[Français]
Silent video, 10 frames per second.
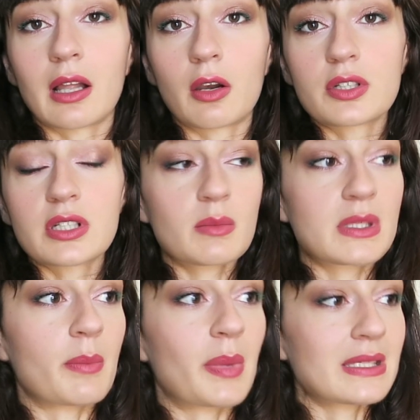Dans l'autre
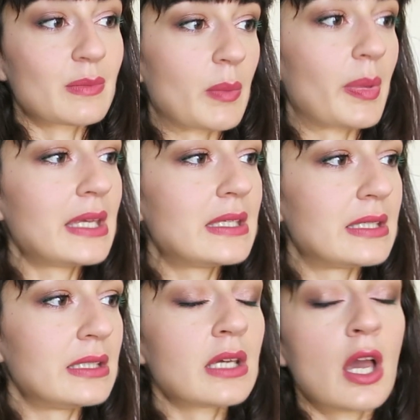chambre ça passe mais pas
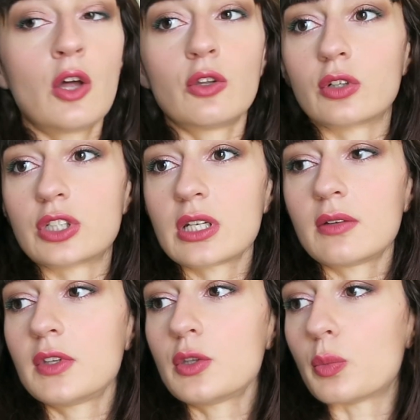ici. Donc j'ai
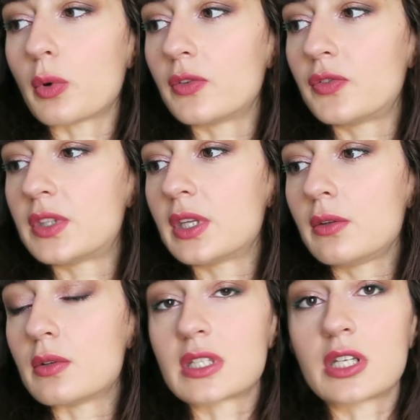envie de
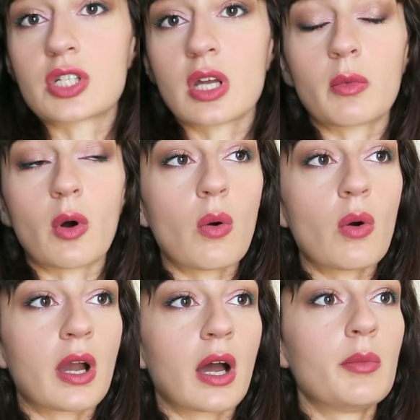profiter de cette chambre
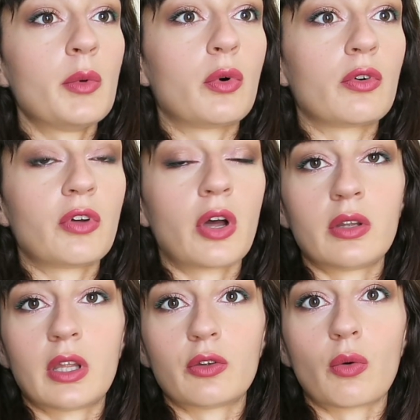au calme pour faire
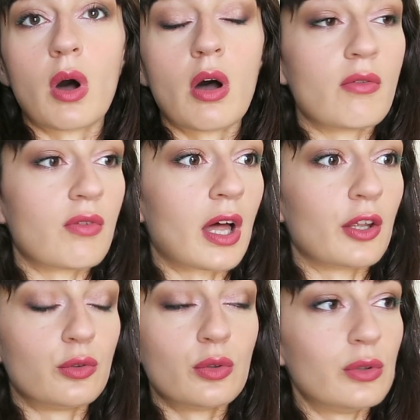un endroit euh,
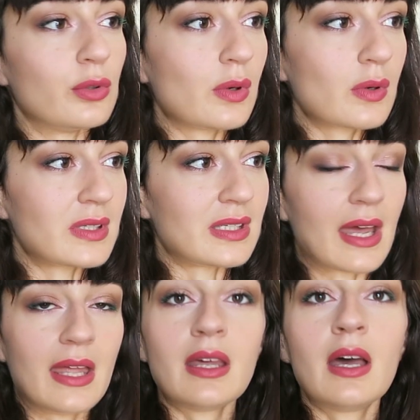voilà dodo,
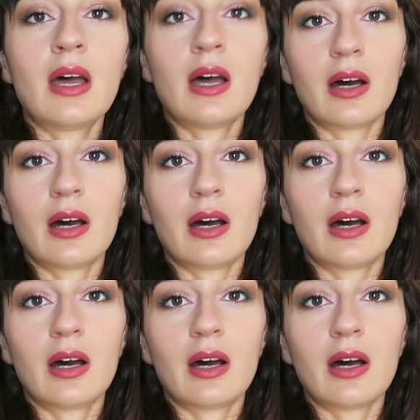zen,